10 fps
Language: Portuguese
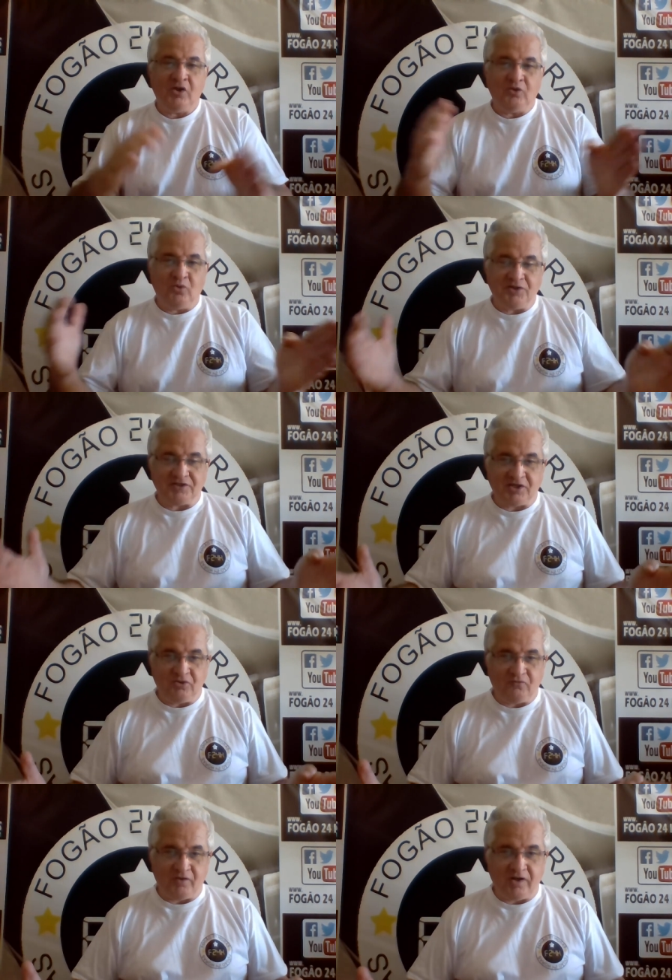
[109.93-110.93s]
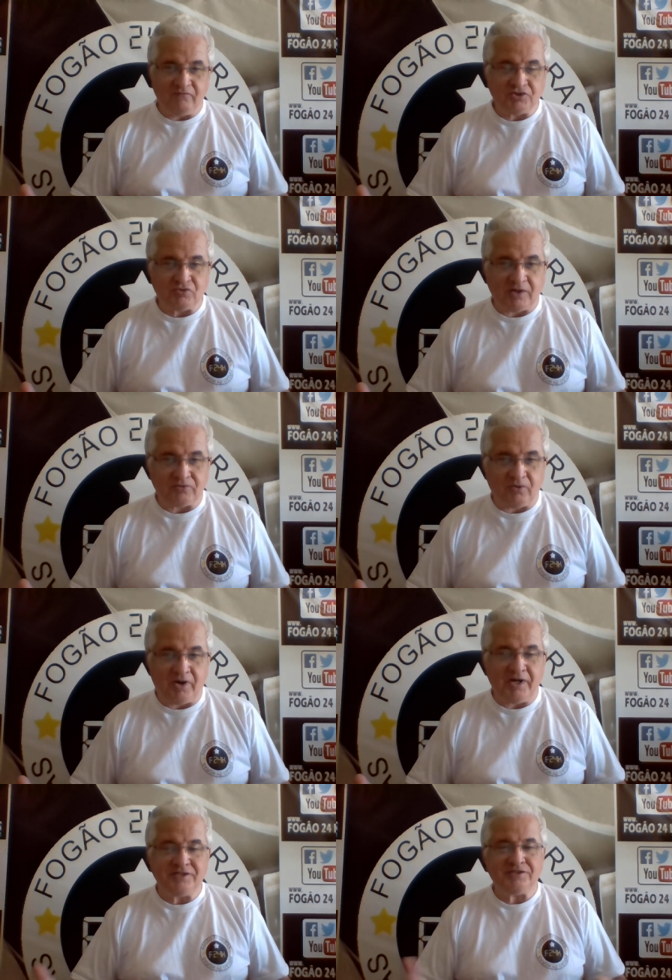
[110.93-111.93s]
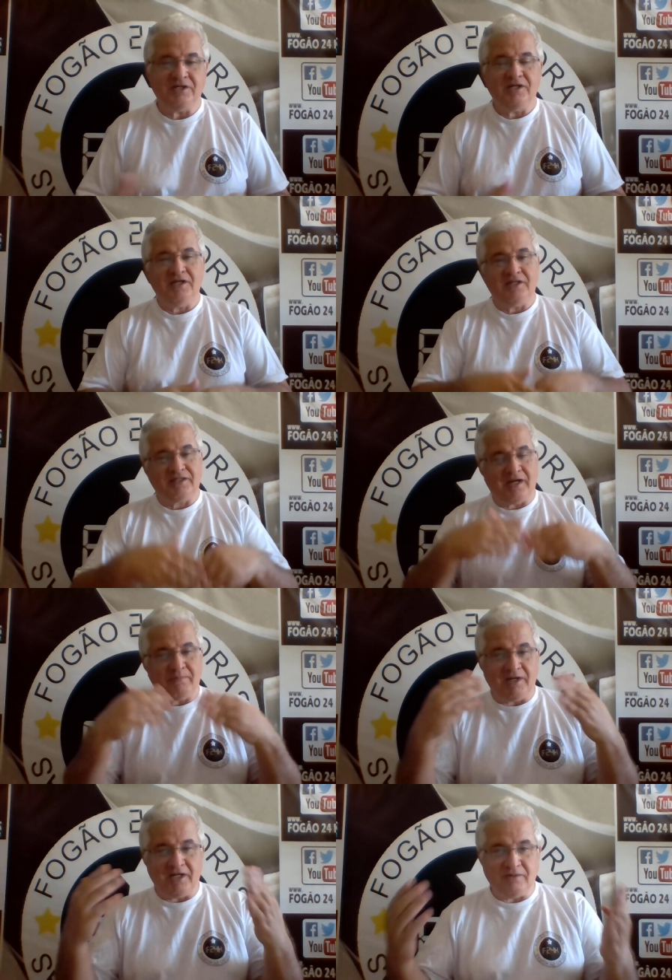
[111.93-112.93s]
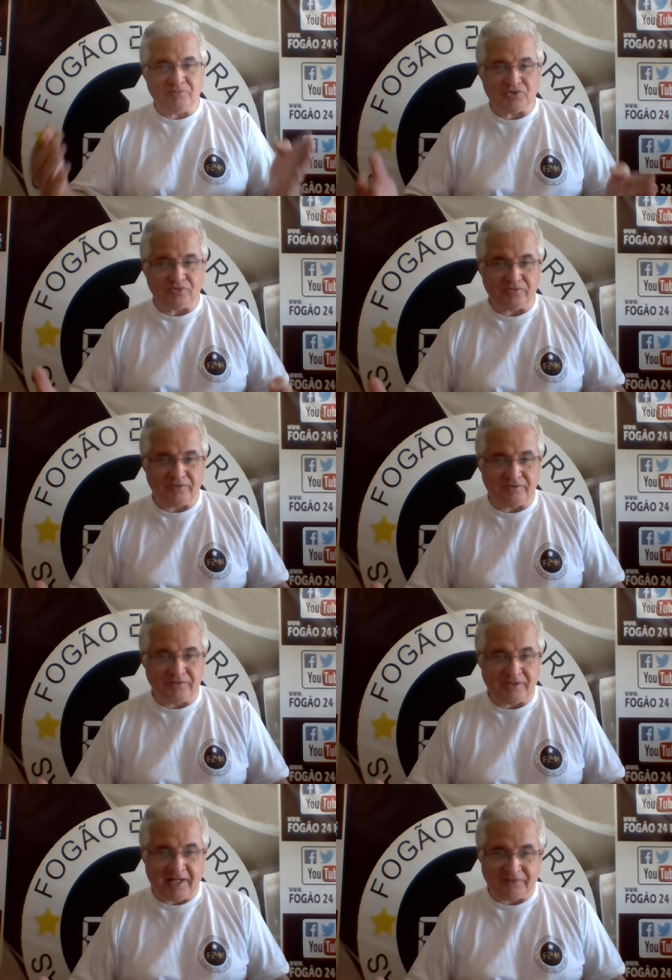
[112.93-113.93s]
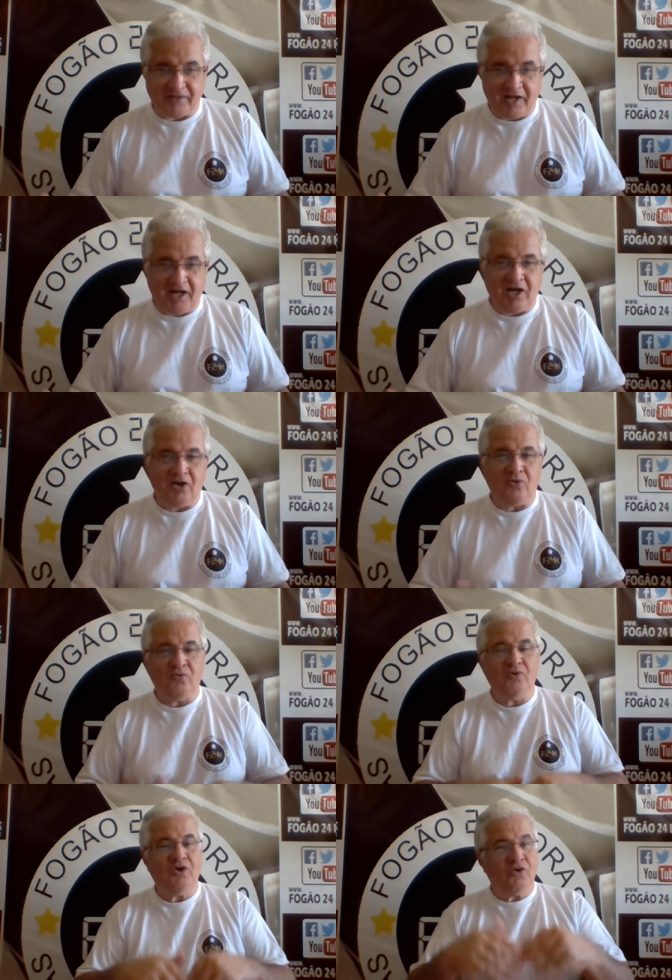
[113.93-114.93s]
Nós aqui do Fogão 24 Horas trabalhamos no Natal,